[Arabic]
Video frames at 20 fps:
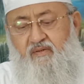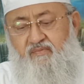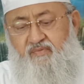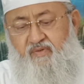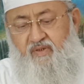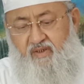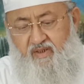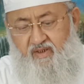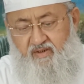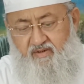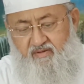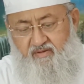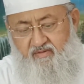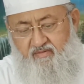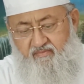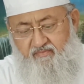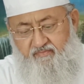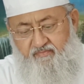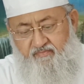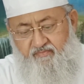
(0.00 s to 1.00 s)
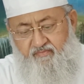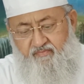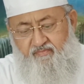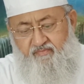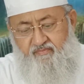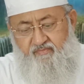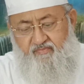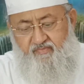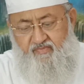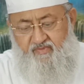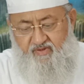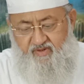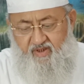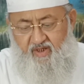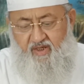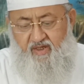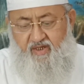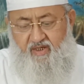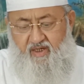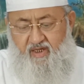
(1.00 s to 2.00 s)
فقد
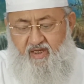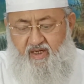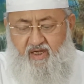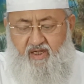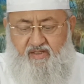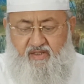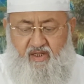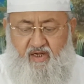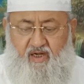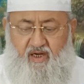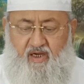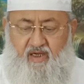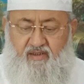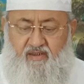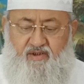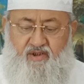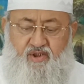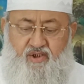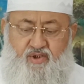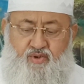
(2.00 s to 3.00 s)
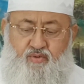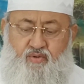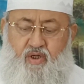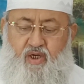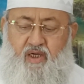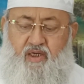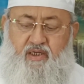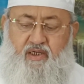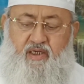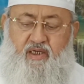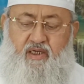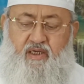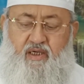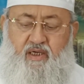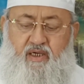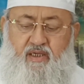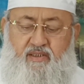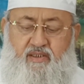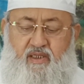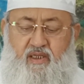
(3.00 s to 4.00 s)
دل هذا الحديث على
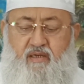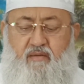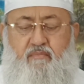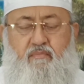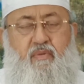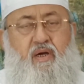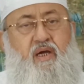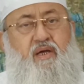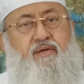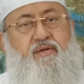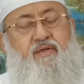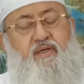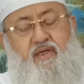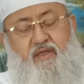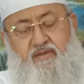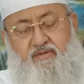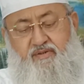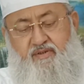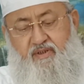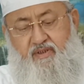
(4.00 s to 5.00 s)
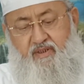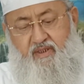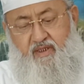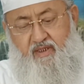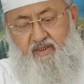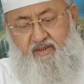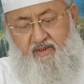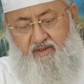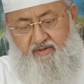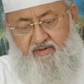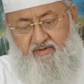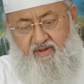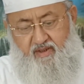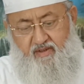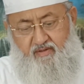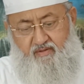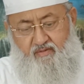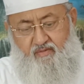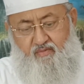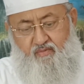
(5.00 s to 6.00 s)
هذا المعنى دلالة
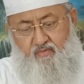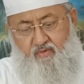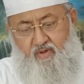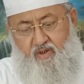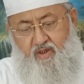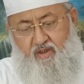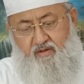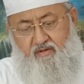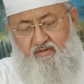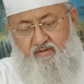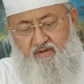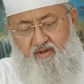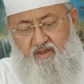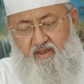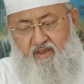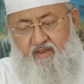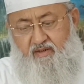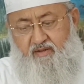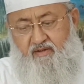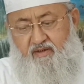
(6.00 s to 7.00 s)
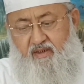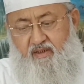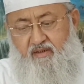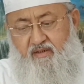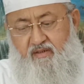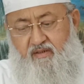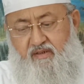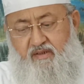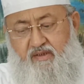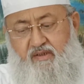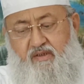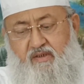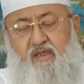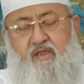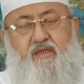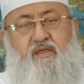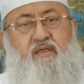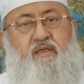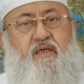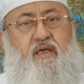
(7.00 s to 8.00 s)
واضحة
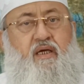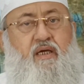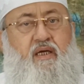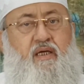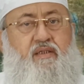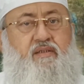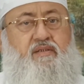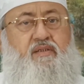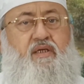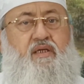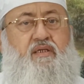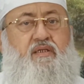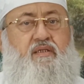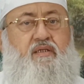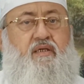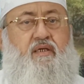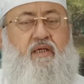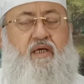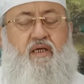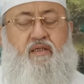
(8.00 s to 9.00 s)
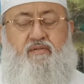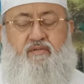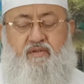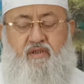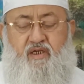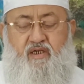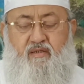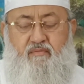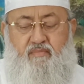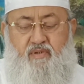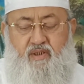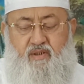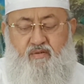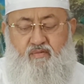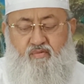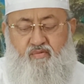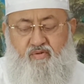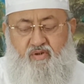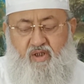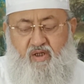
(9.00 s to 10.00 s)
صريحة لا
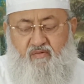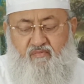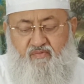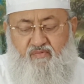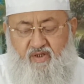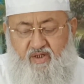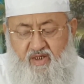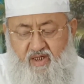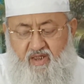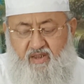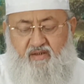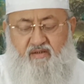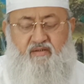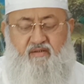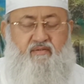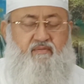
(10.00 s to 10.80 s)
تقبل تأويلات